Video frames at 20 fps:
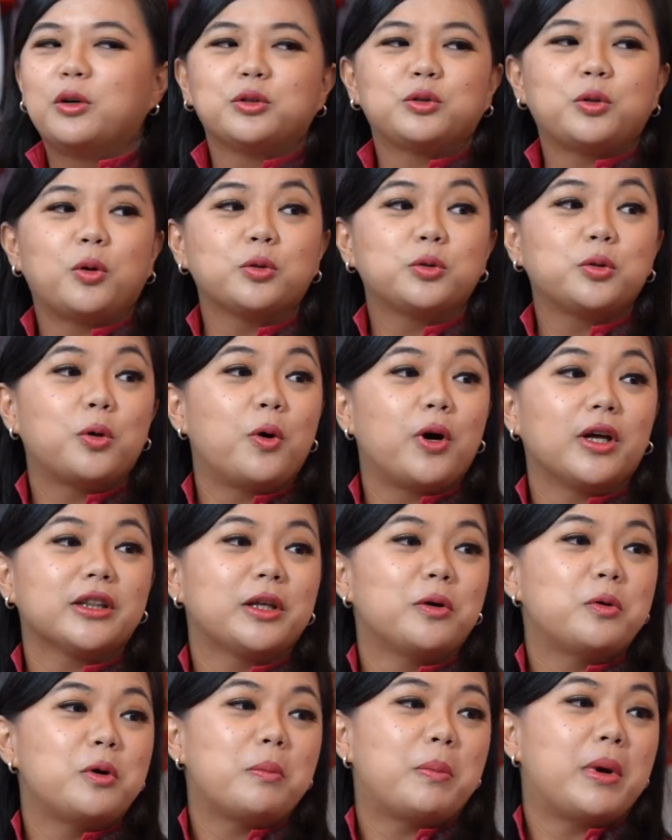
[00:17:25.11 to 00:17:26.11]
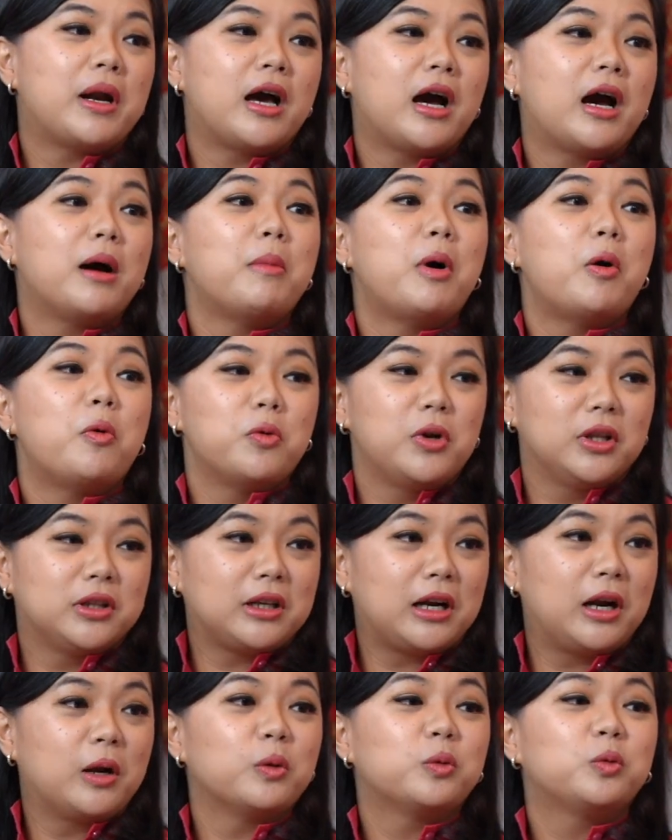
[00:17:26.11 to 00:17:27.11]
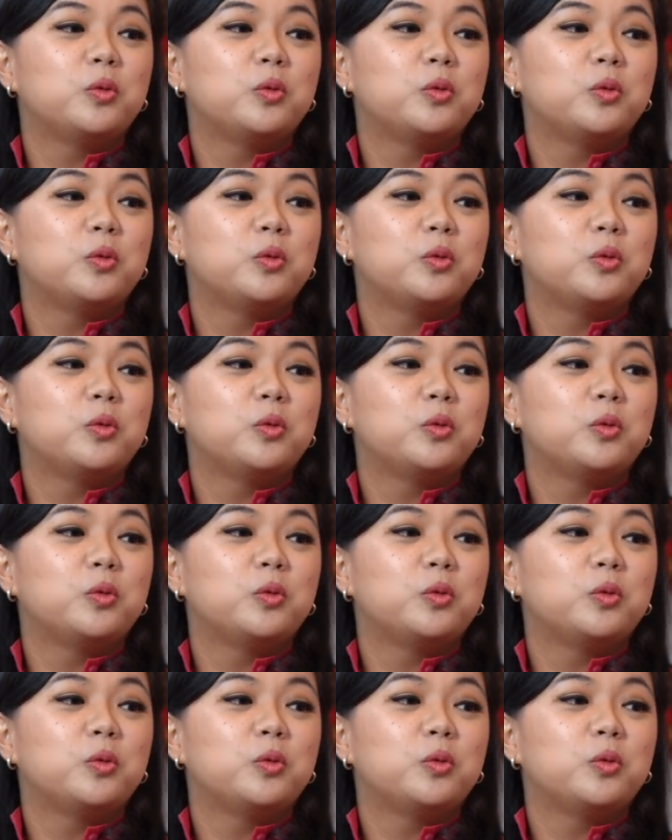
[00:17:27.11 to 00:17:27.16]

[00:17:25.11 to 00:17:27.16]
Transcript: Cowok-cowok katanya udah pada nggak mau, udah terlalu